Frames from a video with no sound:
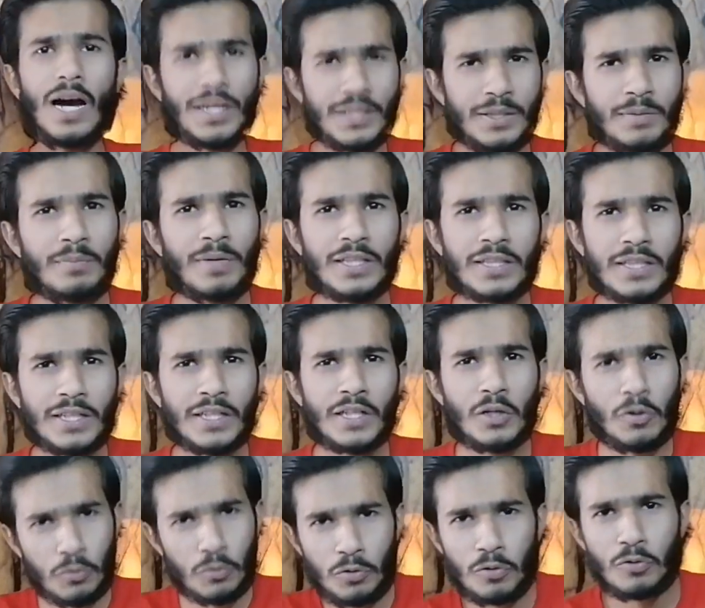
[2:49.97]
आज हम बात
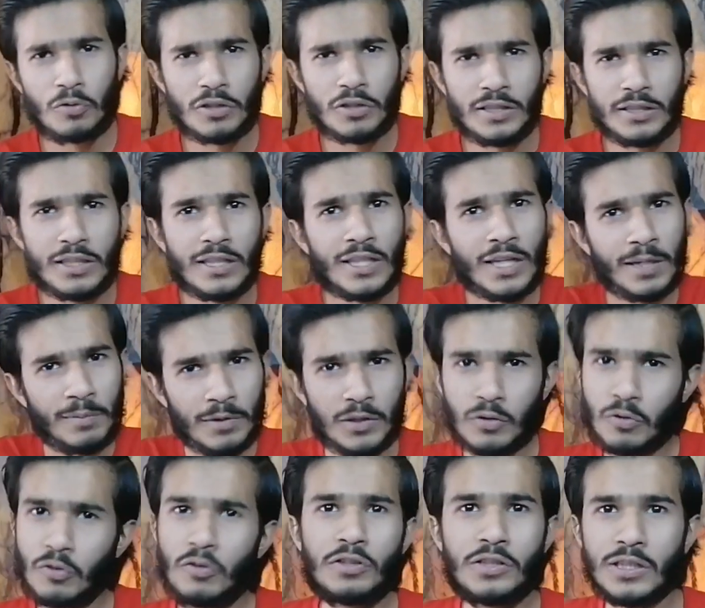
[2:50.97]
करेंगे उन लोगों की जिनके घर में
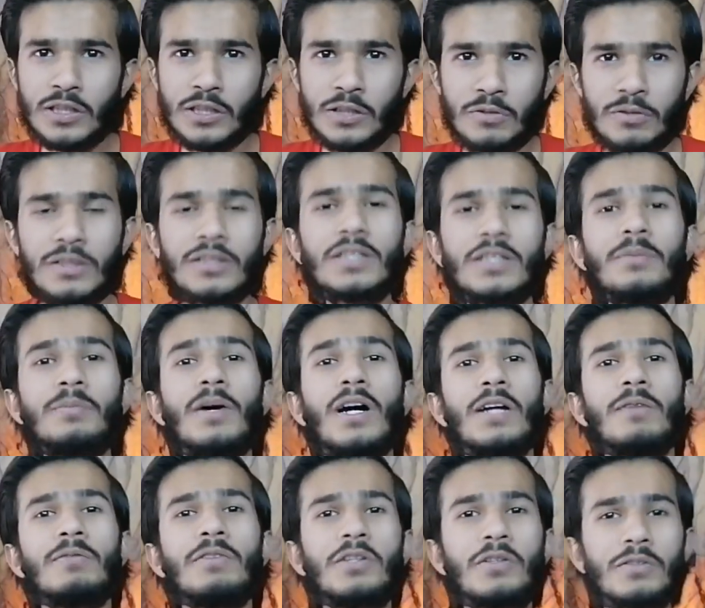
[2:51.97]
तो कोई इज्जत नहीं होती
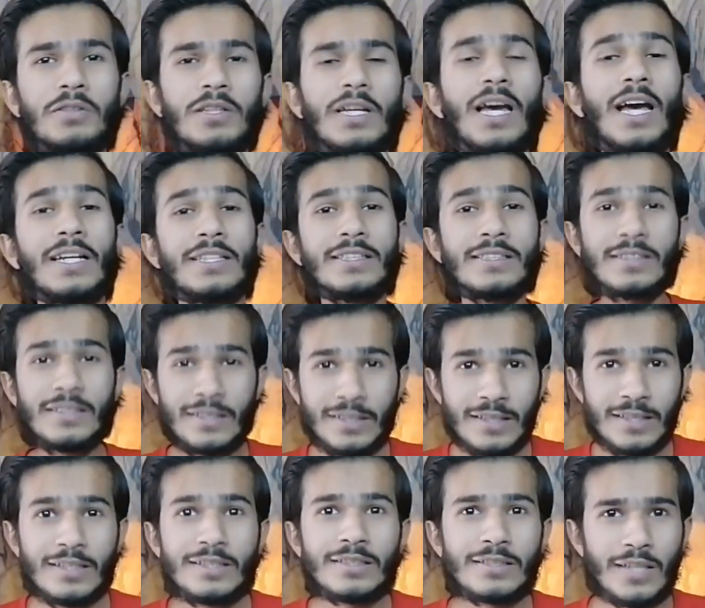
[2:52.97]
बाहर भी नहीं होती ऐसी
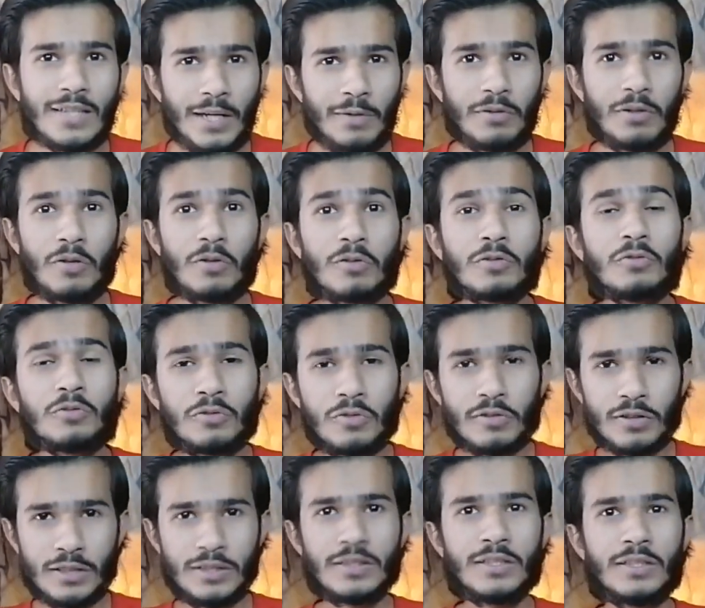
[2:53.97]
जिंदगी सताए हुए लोग
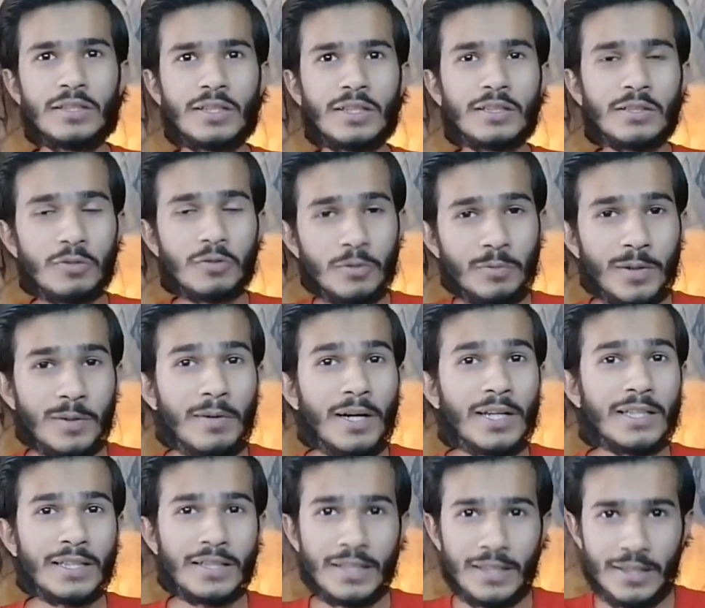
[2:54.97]
दूसरों की जिंदगी का सुकून
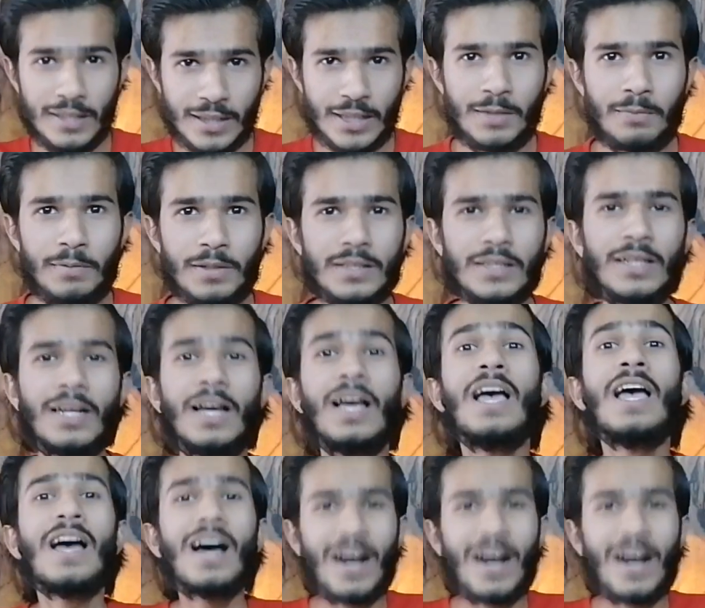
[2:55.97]
बर्बाद करने निकल पाते हैं